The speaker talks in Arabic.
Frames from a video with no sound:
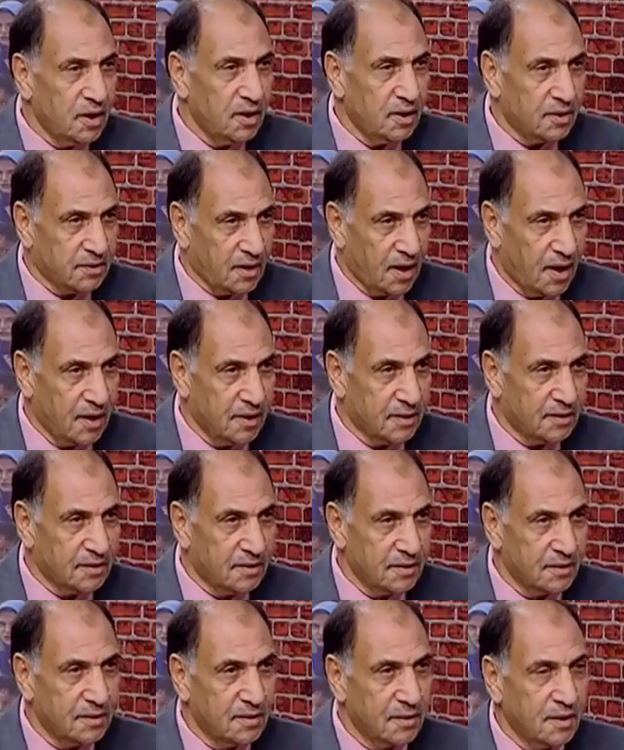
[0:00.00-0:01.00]
الاتحاد
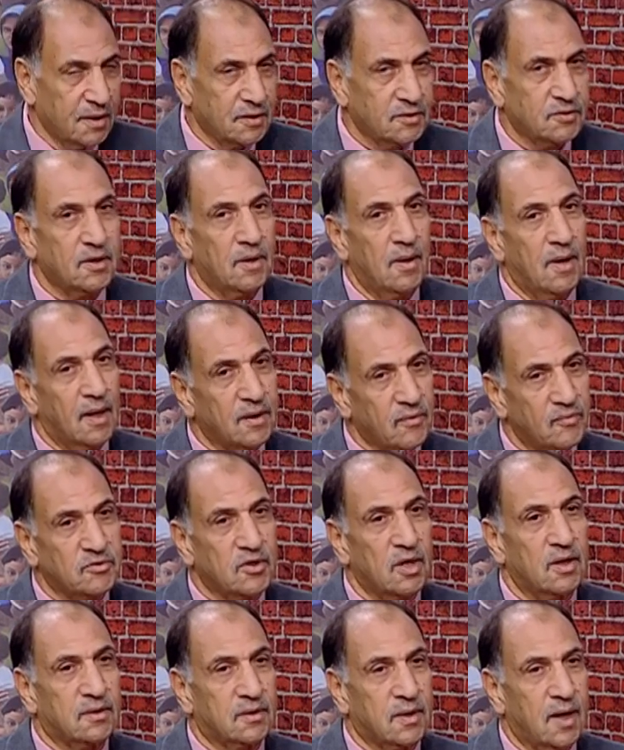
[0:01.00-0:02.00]
هدف
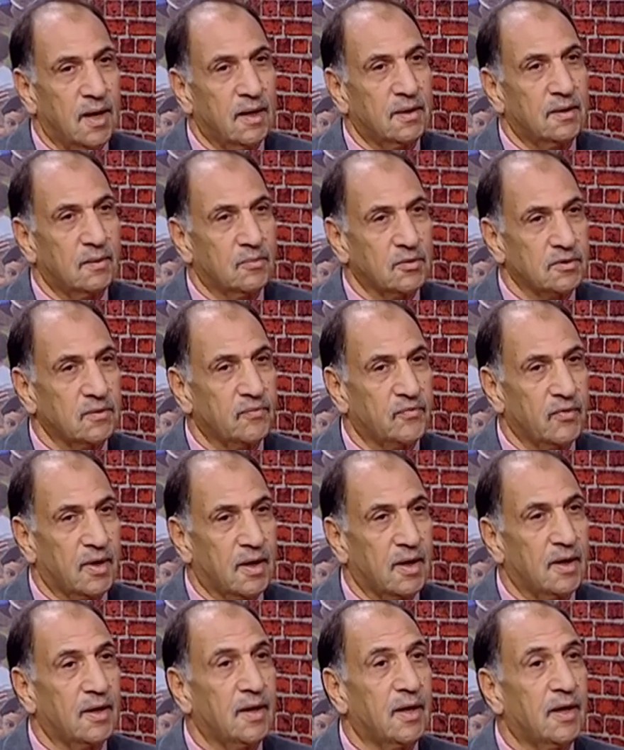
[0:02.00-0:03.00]
انشاء الاتحاد المصريين في
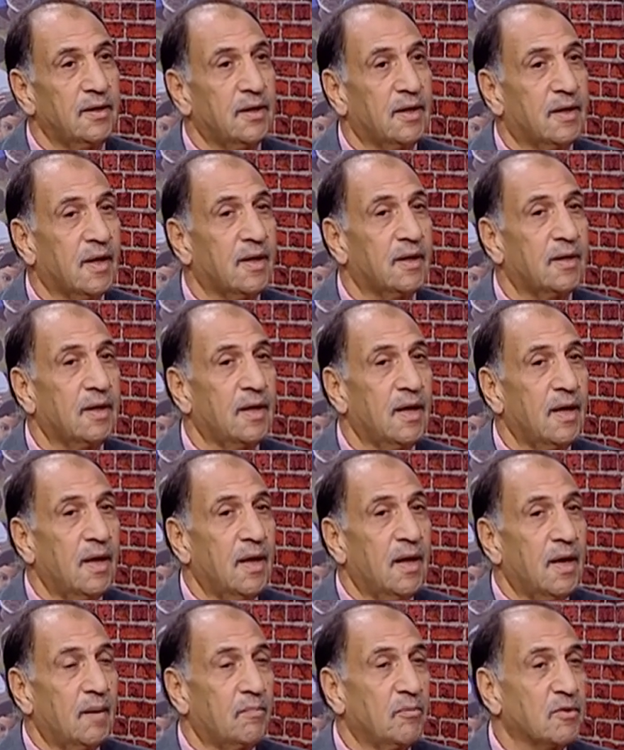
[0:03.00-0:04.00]
الخارج لان كان
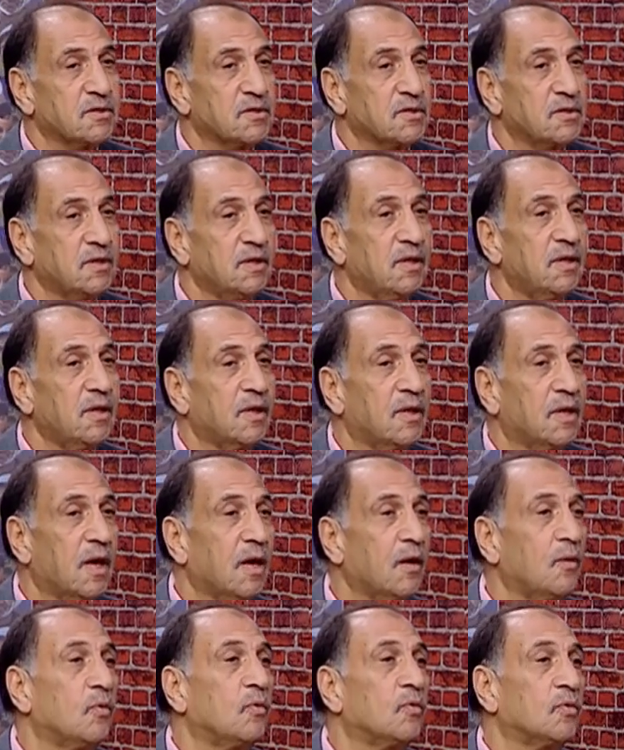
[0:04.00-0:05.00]
مصريين
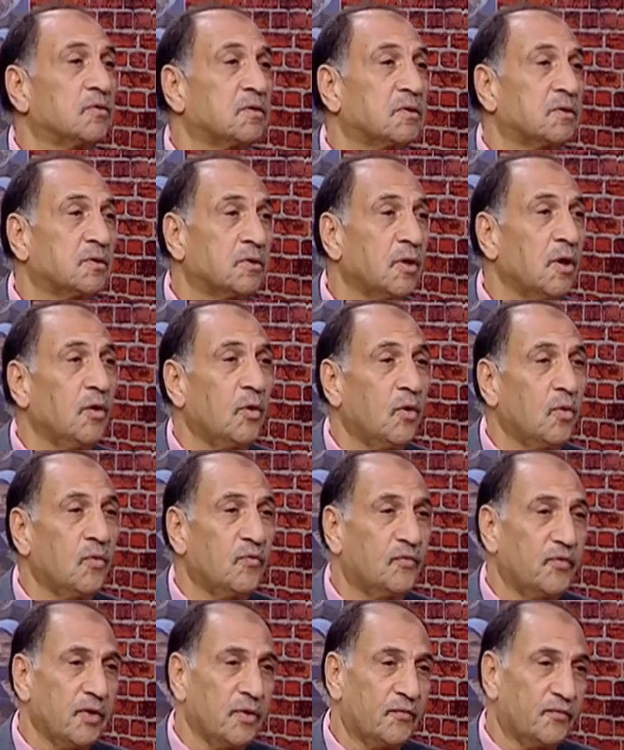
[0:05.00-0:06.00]
كانوا طلعوا في